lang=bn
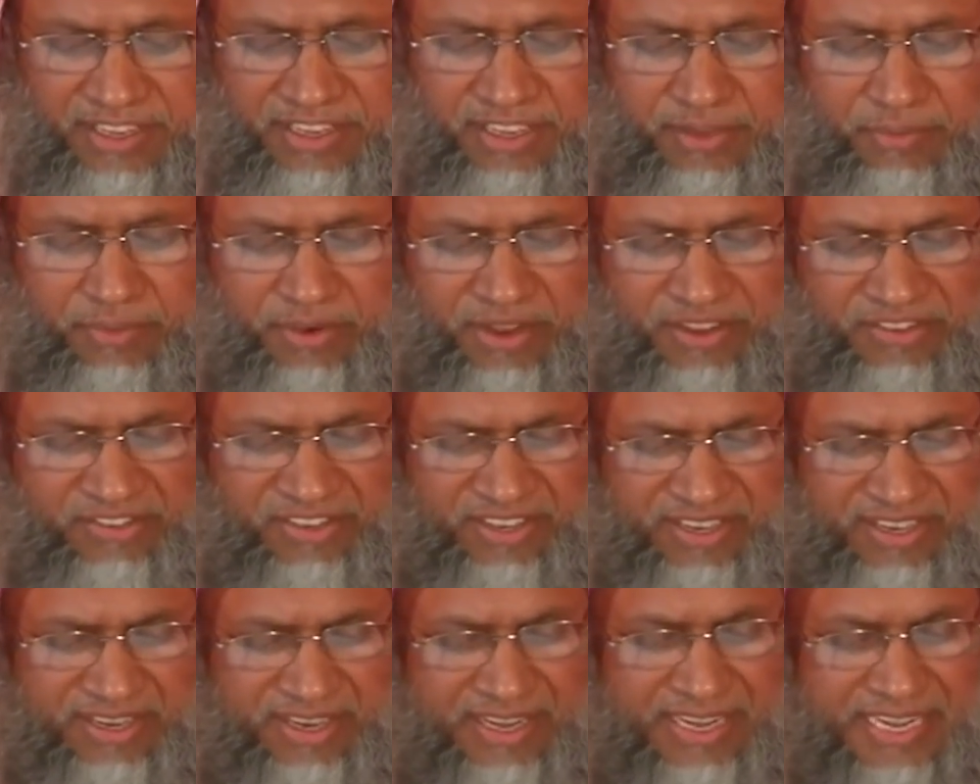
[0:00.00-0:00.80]
হাদিসে
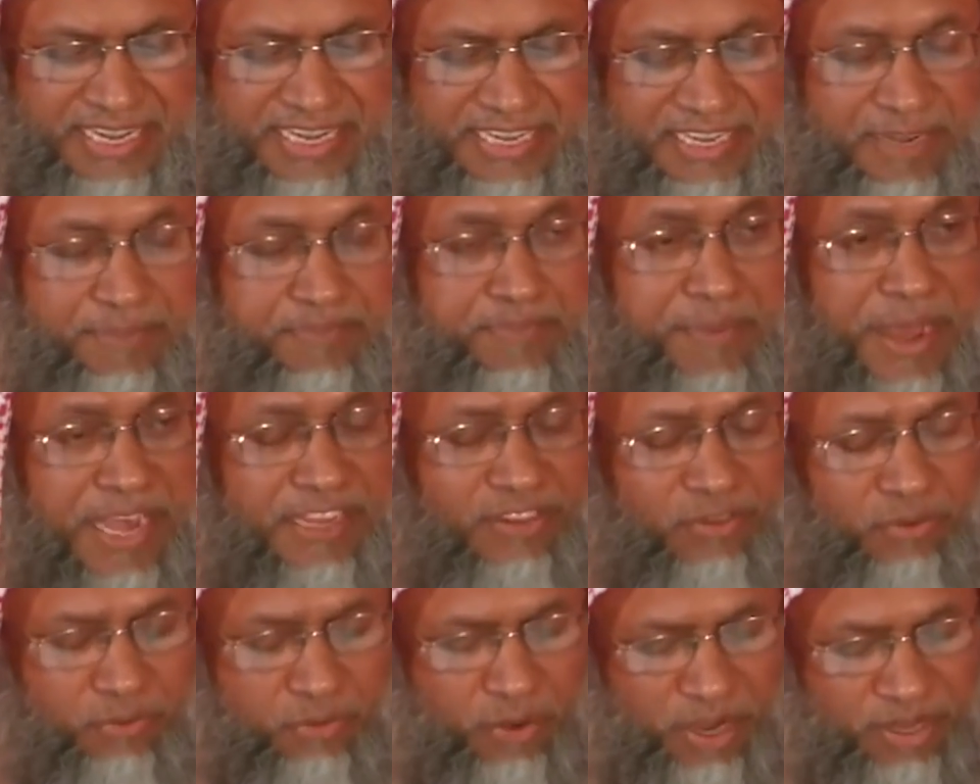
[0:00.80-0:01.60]
বলেছেন যে
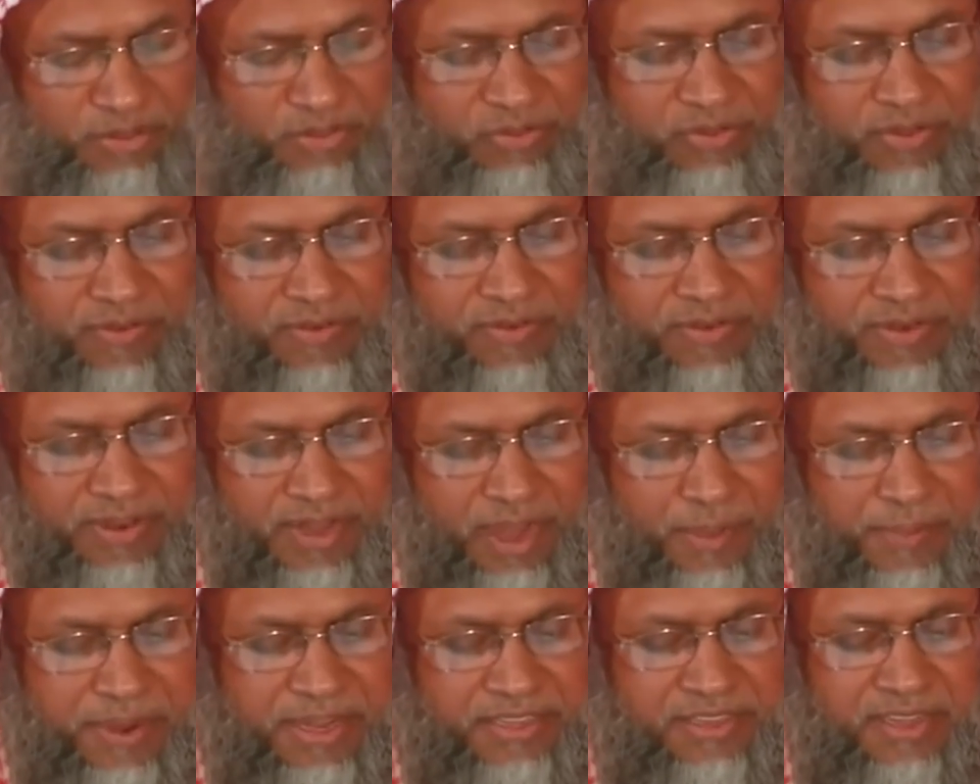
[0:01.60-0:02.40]
পাঁচ ওয়াক্ত
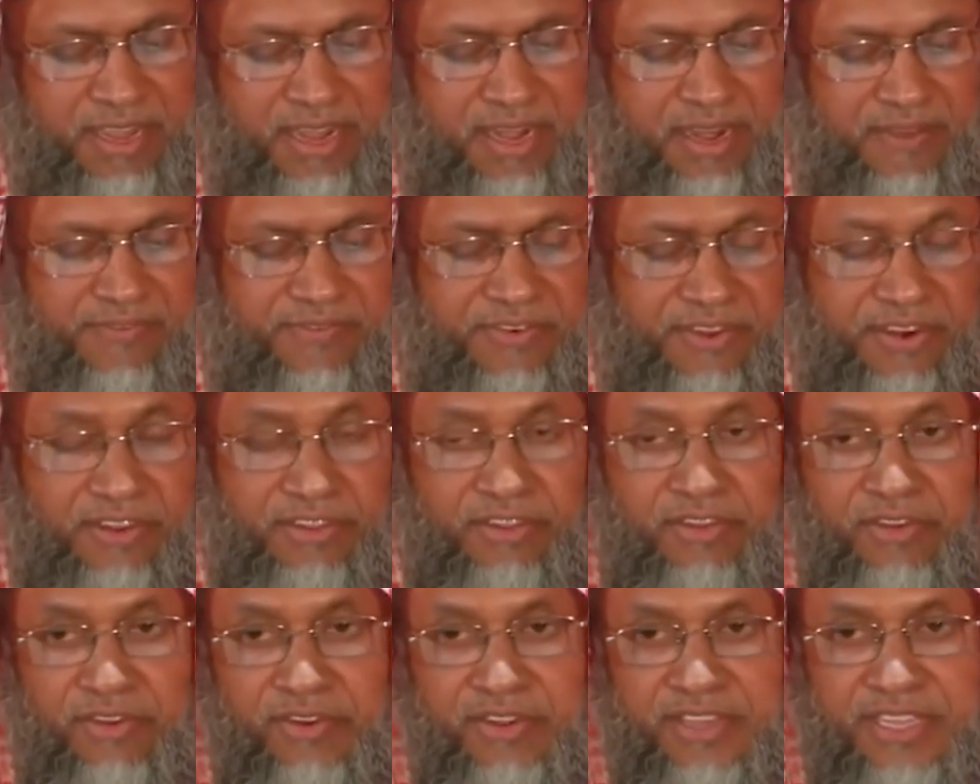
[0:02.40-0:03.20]
নামাজকে আল্লাহ
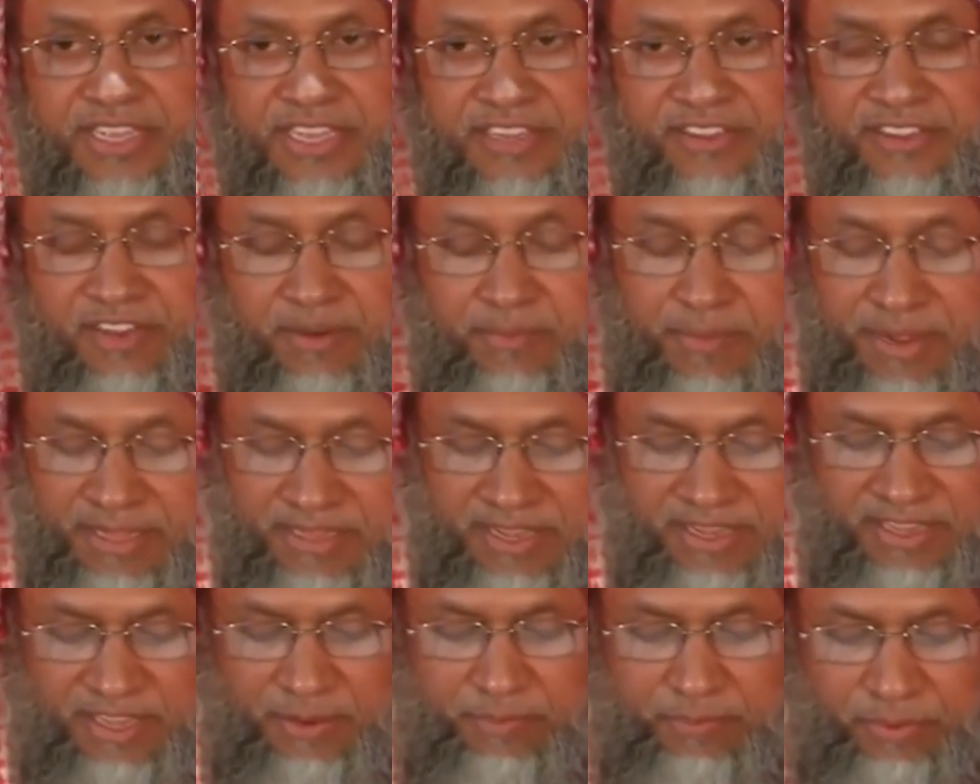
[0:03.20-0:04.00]
ফরজ করে দিয়েছেন
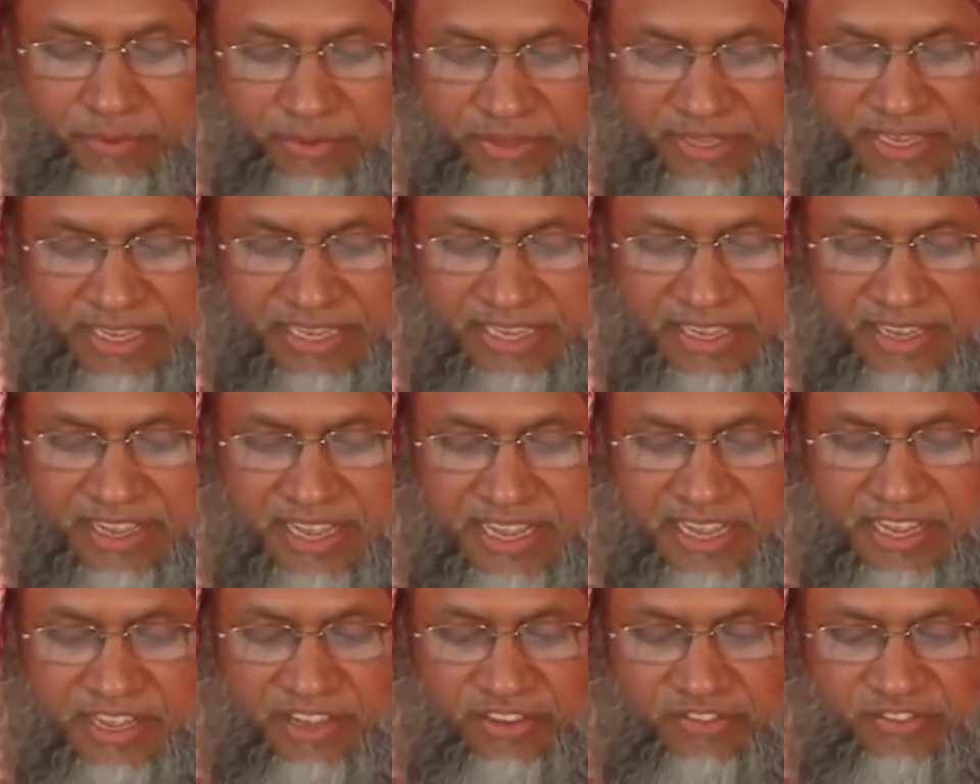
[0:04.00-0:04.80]
বান্দাদের প্রতি
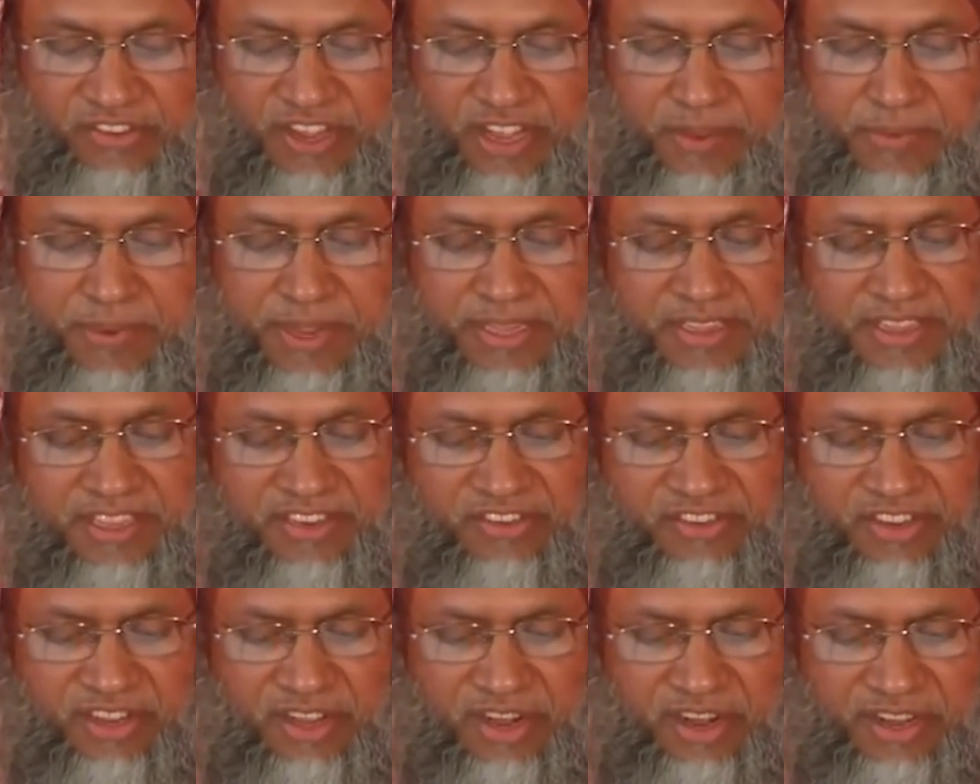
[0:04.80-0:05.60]
যেই ব্যক্তি
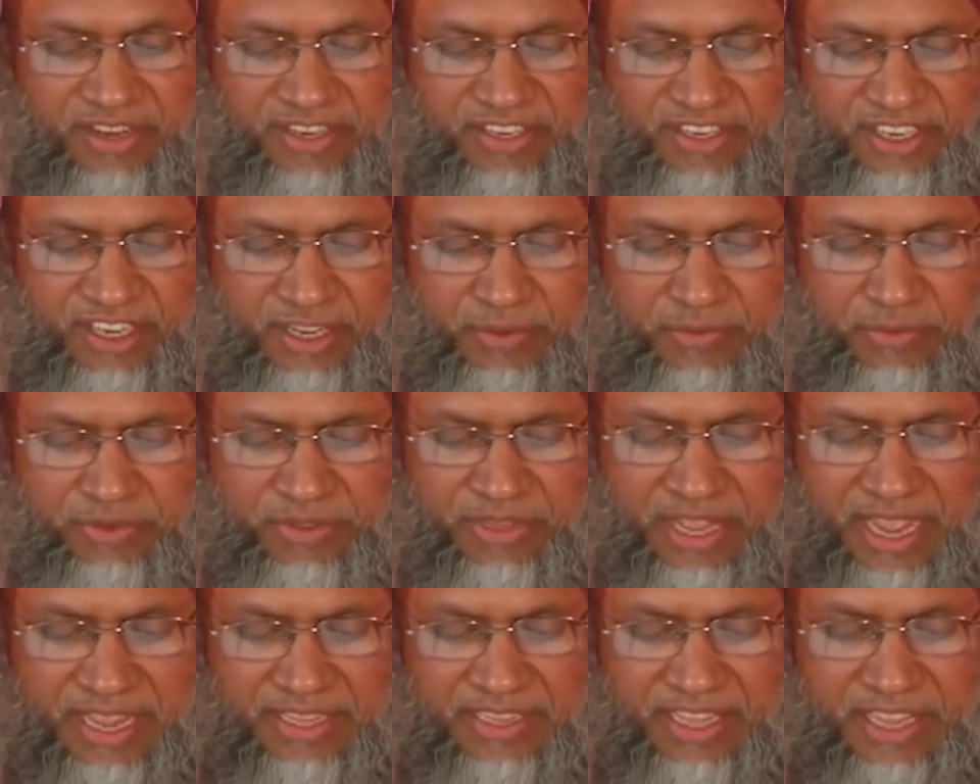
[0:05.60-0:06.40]
সেগুলোকে
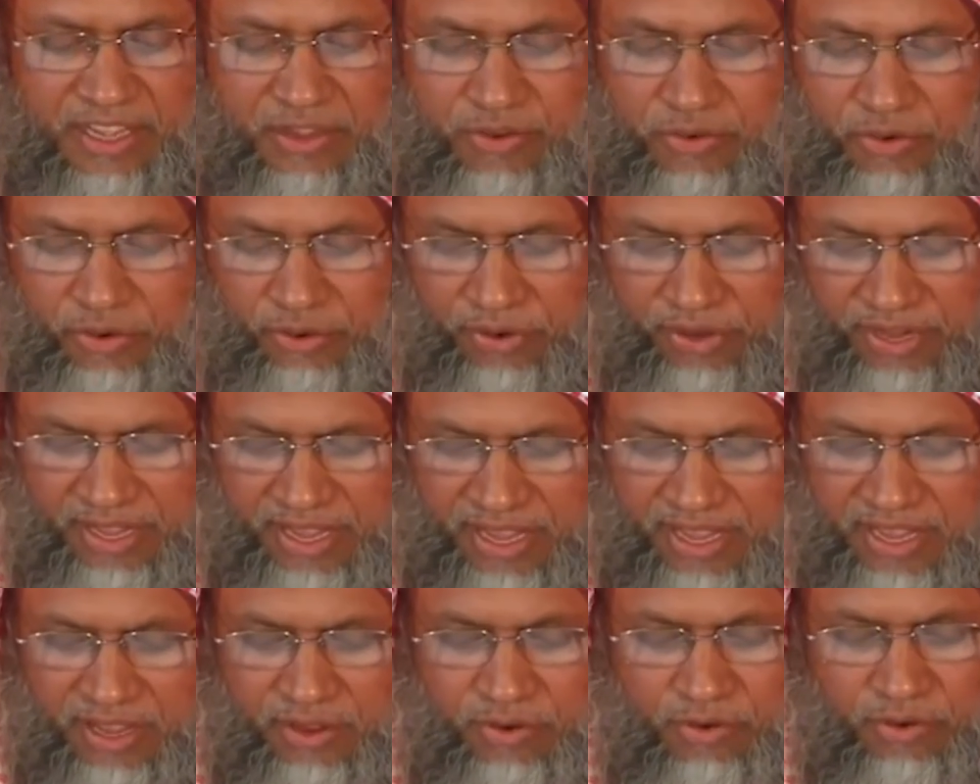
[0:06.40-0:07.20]
ঠিকমতো আদায় করে
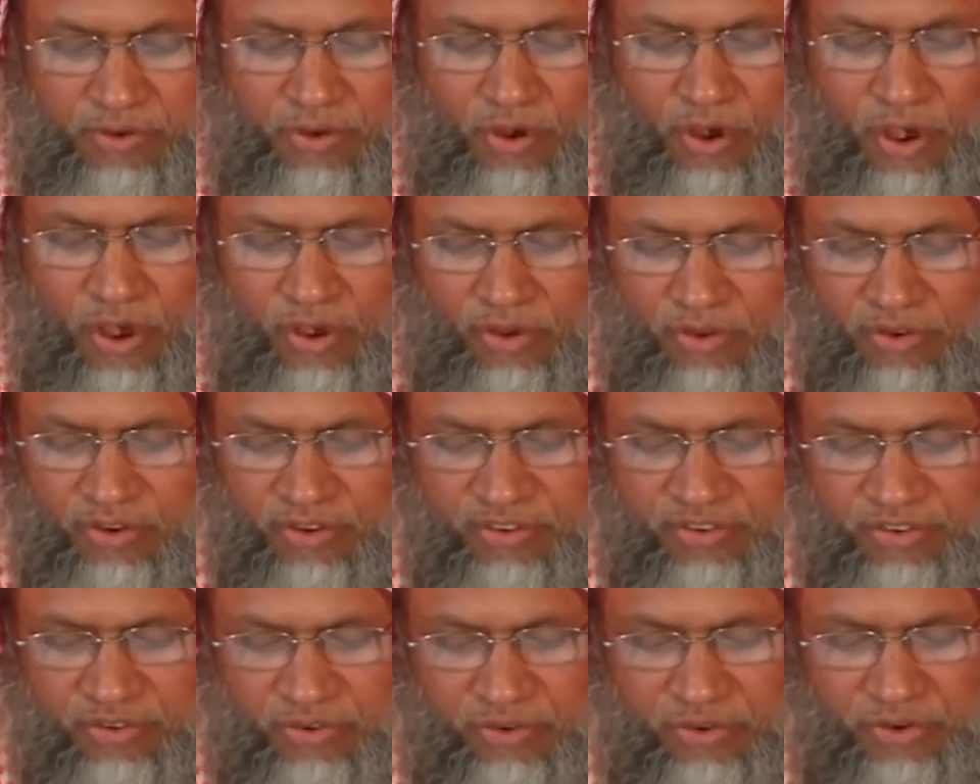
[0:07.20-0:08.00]
কোনো হক
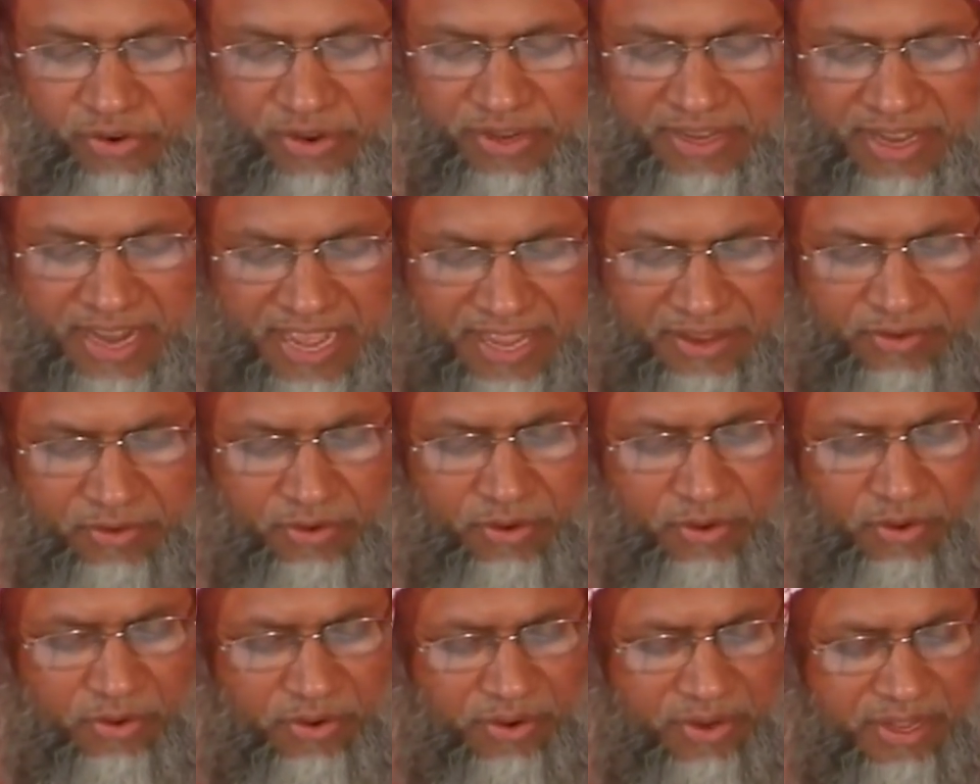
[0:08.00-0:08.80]
নষ্ট করে না
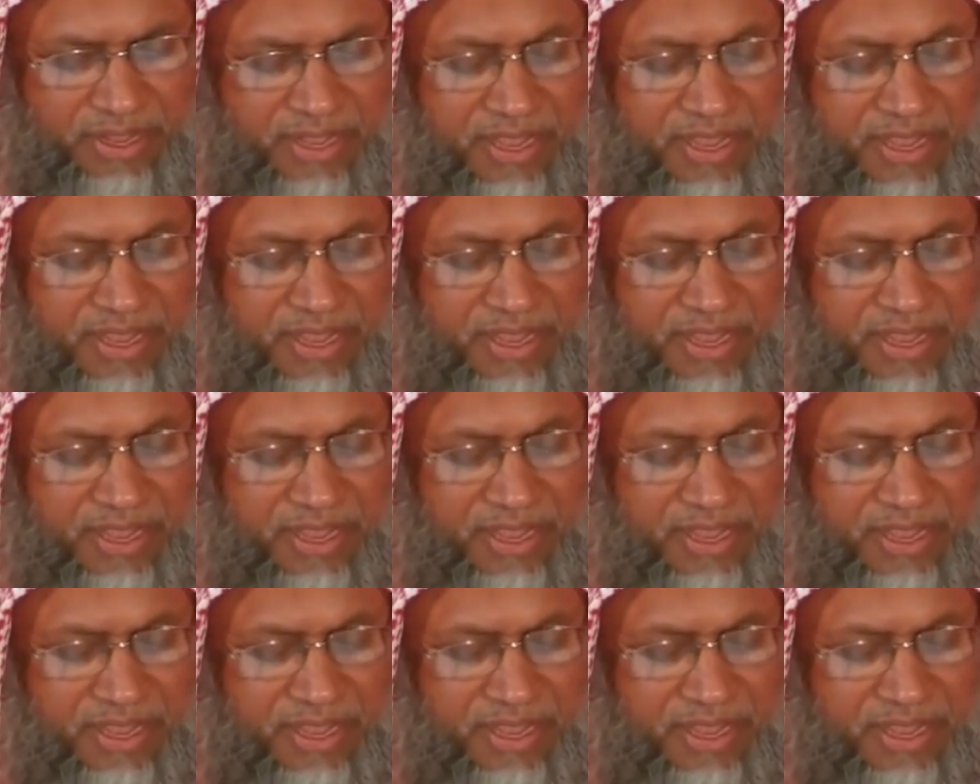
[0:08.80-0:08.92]
এগুলো